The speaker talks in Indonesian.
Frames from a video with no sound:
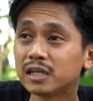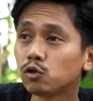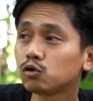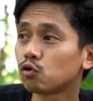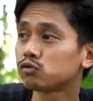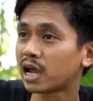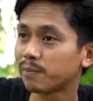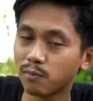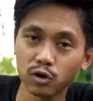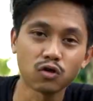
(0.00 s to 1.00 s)
gitu, terus
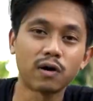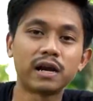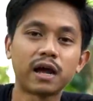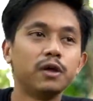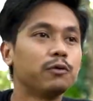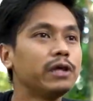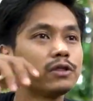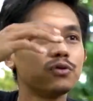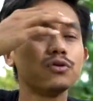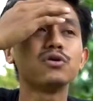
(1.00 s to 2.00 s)
kayak pemotongan kayu
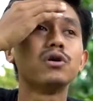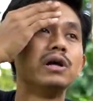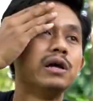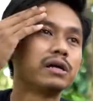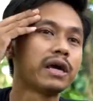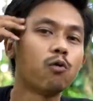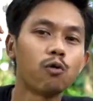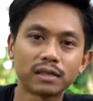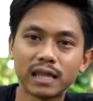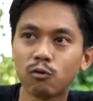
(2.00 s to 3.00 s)
gitu, kayak
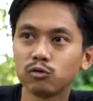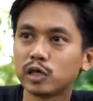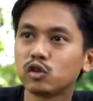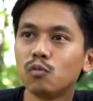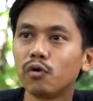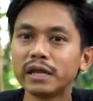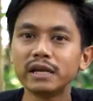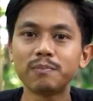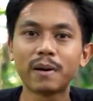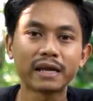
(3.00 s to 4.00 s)
ungkat angkut gitu, mungkin
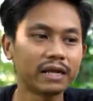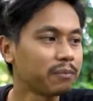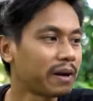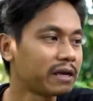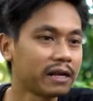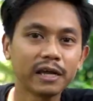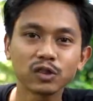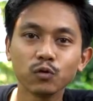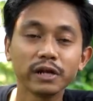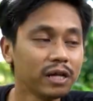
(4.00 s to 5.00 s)
di parkir-parkir
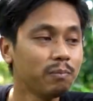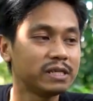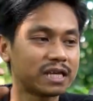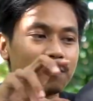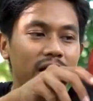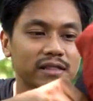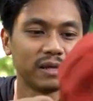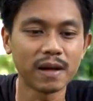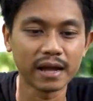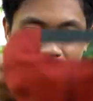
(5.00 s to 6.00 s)
gitu, ini bisa banget
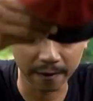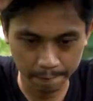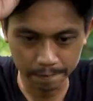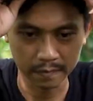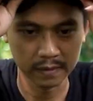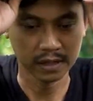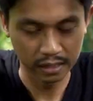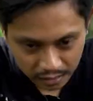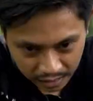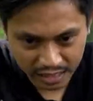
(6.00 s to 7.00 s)
dipakai.
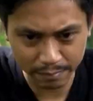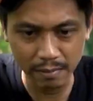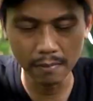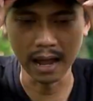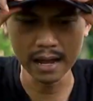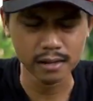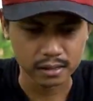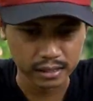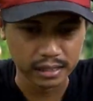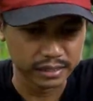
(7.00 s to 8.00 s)
Karena memang
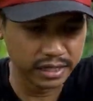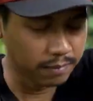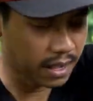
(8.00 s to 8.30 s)
di